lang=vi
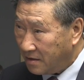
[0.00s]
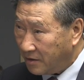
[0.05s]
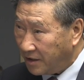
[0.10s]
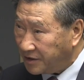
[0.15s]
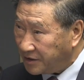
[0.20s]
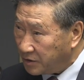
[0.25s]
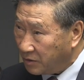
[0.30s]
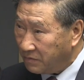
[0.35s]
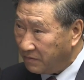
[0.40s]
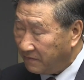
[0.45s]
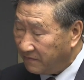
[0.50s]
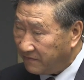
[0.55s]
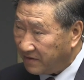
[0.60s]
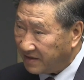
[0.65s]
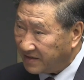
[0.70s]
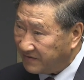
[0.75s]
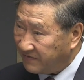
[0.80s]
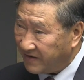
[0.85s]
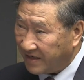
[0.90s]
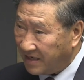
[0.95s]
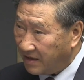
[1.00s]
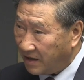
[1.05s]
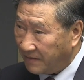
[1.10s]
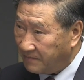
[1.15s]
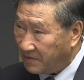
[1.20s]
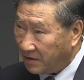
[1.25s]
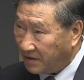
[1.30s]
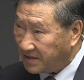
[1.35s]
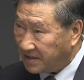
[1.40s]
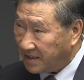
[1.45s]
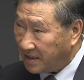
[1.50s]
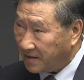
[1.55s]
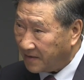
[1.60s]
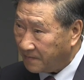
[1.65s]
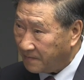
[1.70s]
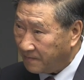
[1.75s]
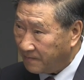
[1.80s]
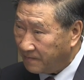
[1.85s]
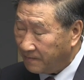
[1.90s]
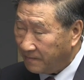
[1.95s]
nói chung và Việt Nam nói riêng
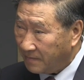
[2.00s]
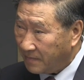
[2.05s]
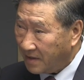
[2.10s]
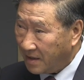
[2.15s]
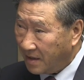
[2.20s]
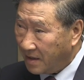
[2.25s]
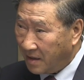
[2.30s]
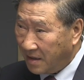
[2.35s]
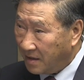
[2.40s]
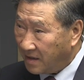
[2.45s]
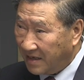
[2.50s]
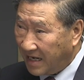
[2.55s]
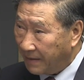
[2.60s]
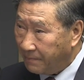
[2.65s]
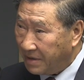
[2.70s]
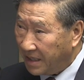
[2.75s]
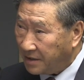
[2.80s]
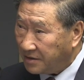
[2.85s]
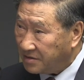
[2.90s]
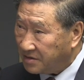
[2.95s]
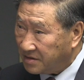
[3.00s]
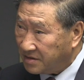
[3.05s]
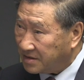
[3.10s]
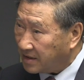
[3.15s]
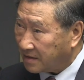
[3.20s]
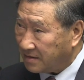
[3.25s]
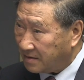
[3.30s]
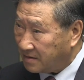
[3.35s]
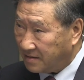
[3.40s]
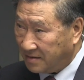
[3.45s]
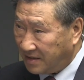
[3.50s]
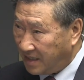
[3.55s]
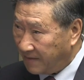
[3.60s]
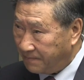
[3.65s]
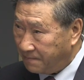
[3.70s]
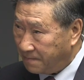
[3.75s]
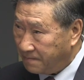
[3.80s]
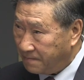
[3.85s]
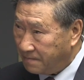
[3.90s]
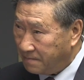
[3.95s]
đã bị trực tiếp